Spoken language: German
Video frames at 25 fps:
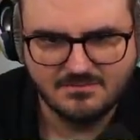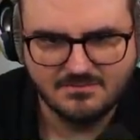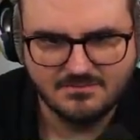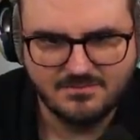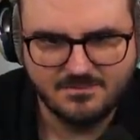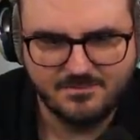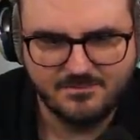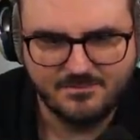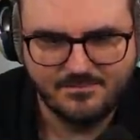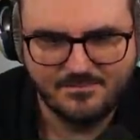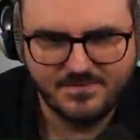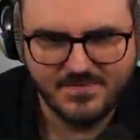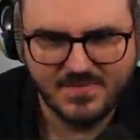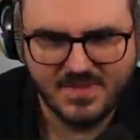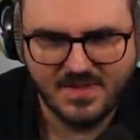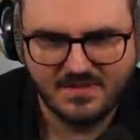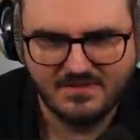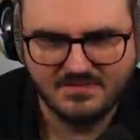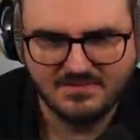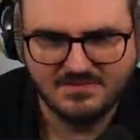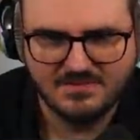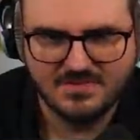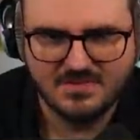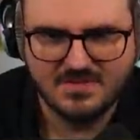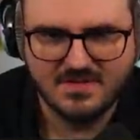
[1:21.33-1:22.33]
hier laufen
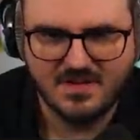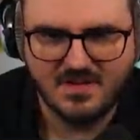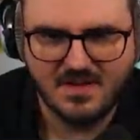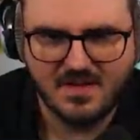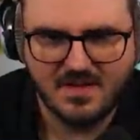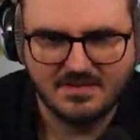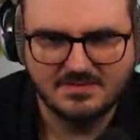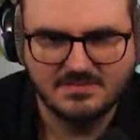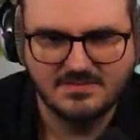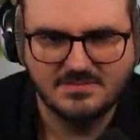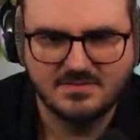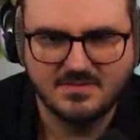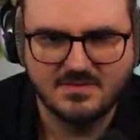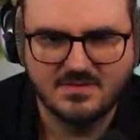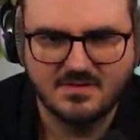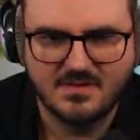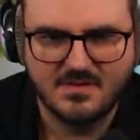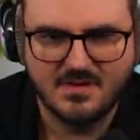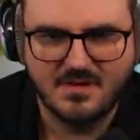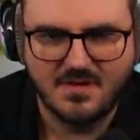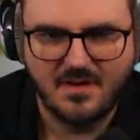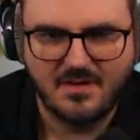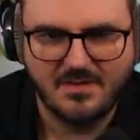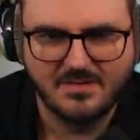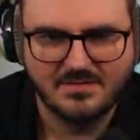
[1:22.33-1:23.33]
irgendwie fünf
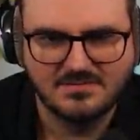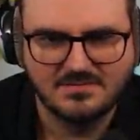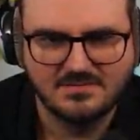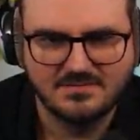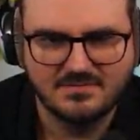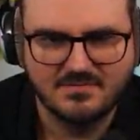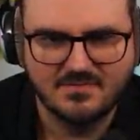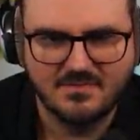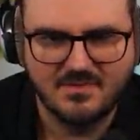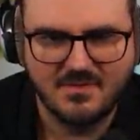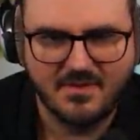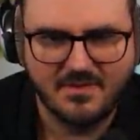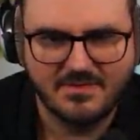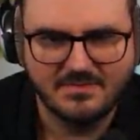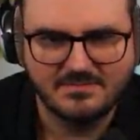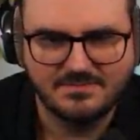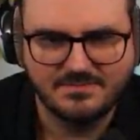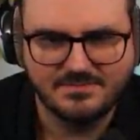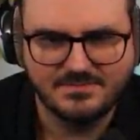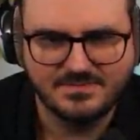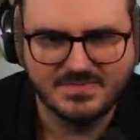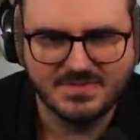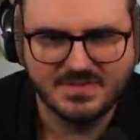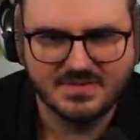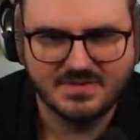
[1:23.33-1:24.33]
Eichhörnchen drin. Oh, ich glaube, du hast
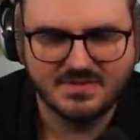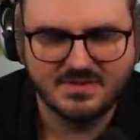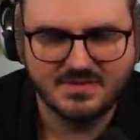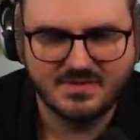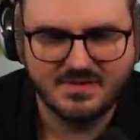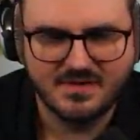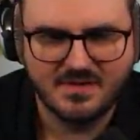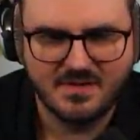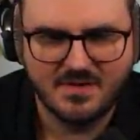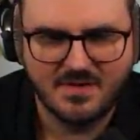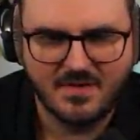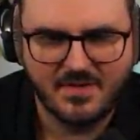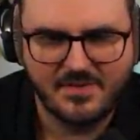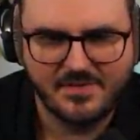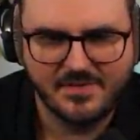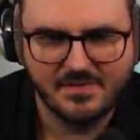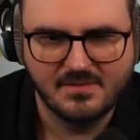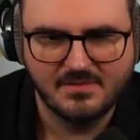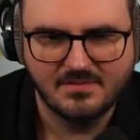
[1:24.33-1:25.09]
gerade eins erschlagen. Ah, nee,